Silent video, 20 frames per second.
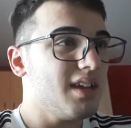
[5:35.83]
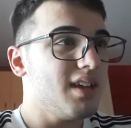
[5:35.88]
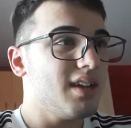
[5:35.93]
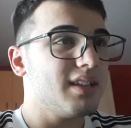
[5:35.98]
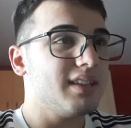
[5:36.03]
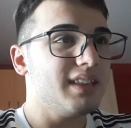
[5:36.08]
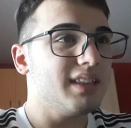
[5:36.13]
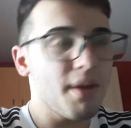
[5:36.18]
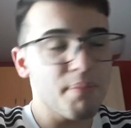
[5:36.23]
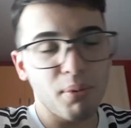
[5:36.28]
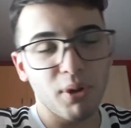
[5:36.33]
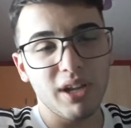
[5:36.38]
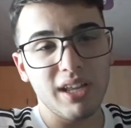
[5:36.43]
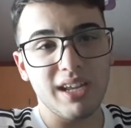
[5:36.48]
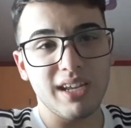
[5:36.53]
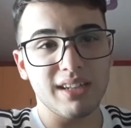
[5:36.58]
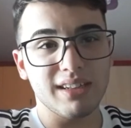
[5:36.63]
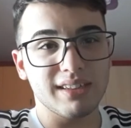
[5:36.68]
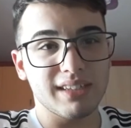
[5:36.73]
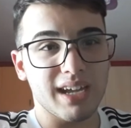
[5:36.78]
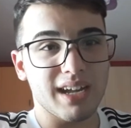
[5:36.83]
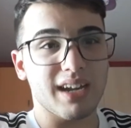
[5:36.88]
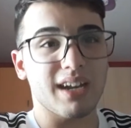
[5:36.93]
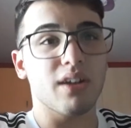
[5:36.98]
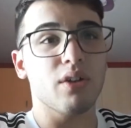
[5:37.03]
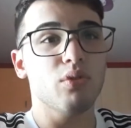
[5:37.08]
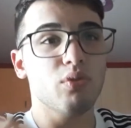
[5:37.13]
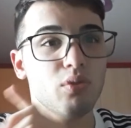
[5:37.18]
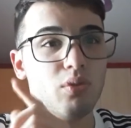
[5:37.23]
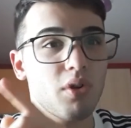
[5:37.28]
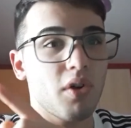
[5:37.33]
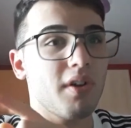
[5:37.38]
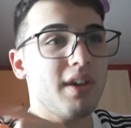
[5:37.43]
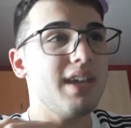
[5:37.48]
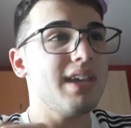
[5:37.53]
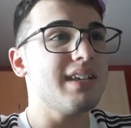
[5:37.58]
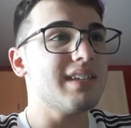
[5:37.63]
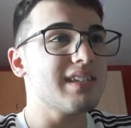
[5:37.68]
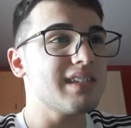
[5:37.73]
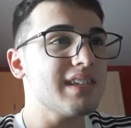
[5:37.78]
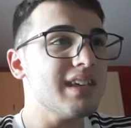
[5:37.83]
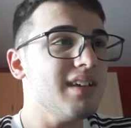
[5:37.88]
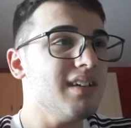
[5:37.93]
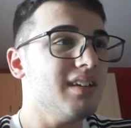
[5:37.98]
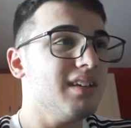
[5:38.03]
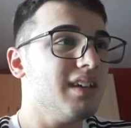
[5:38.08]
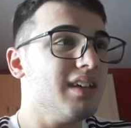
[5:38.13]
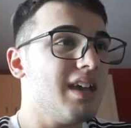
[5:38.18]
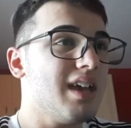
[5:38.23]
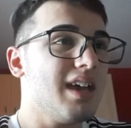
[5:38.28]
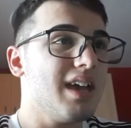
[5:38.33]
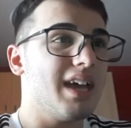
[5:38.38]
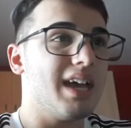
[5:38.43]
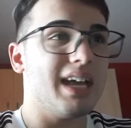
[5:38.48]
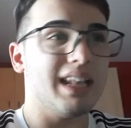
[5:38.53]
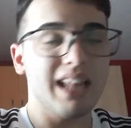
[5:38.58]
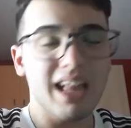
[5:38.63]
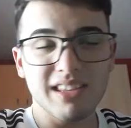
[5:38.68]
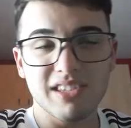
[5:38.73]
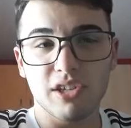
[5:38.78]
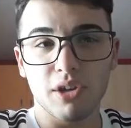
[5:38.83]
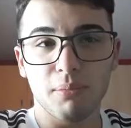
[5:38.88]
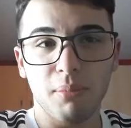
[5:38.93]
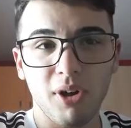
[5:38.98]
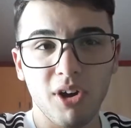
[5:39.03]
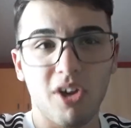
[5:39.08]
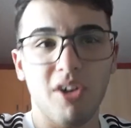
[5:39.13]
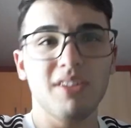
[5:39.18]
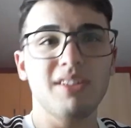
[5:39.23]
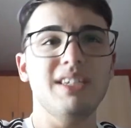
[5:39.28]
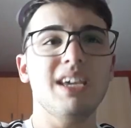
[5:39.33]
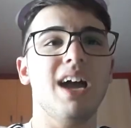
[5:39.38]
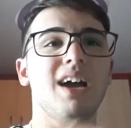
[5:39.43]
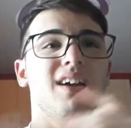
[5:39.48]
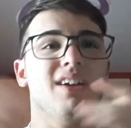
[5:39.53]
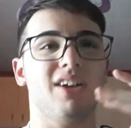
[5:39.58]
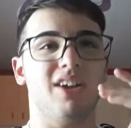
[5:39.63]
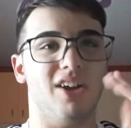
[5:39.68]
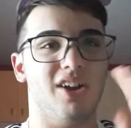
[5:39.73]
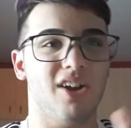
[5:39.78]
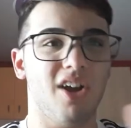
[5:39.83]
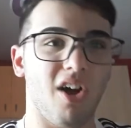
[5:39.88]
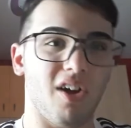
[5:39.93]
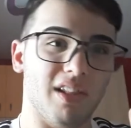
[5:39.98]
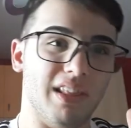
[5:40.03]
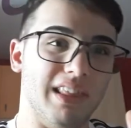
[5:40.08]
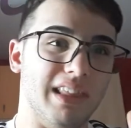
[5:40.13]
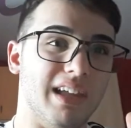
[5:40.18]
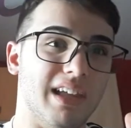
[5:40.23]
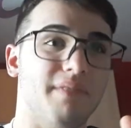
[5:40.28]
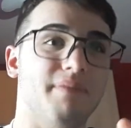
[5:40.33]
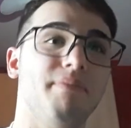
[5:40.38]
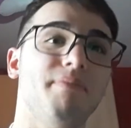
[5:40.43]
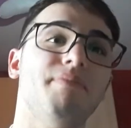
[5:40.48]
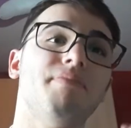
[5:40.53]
Napoli-Inter 1x Lazio-Bologna gol.